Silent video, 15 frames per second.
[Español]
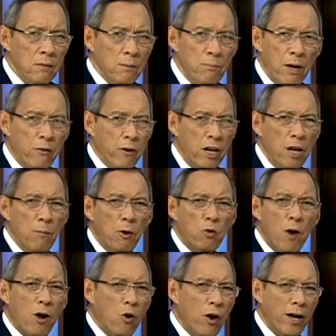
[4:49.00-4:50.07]
Preferimos no
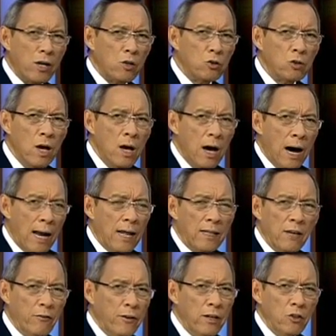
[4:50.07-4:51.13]
acogernos a las
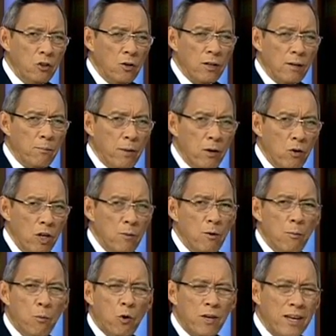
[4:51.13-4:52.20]
definiciones de
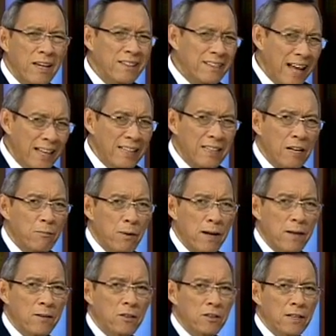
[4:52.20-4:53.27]
periodismo porque hay tantas para
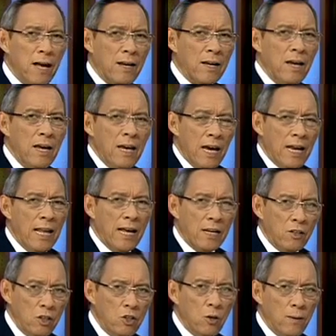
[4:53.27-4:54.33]
designar el
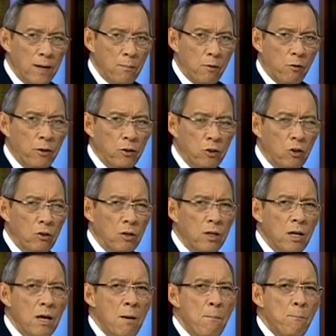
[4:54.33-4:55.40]
ejercicio de la profesión.
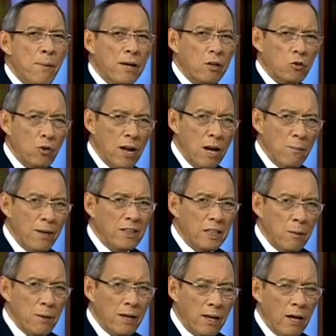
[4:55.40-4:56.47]

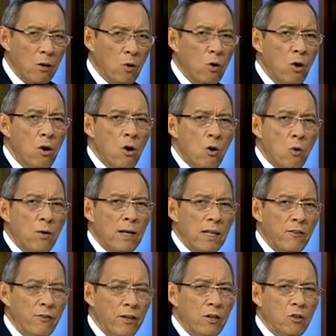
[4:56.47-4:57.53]
Personalmente me quedo con la
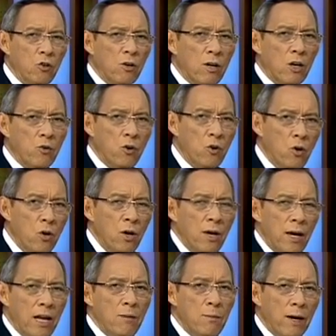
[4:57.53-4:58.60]
definición que dio
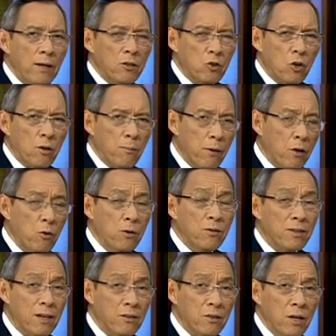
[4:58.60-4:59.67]
el maestro de
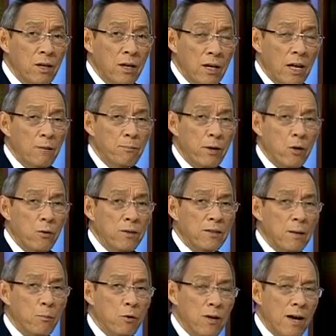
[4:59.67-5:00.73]
periodistas, el
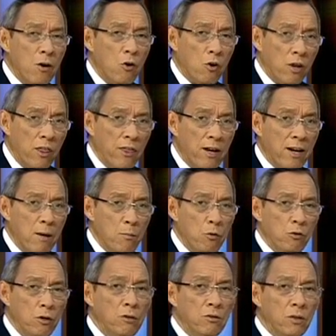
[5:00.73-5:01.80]
periodista polaco Ryszard
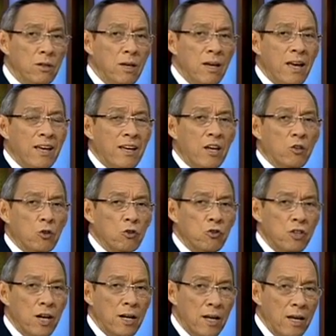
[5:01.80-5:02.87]
Kaposinski, que
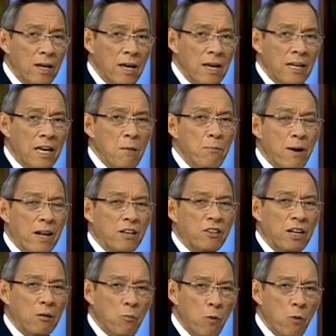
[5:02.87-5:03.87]
sostiene que para ser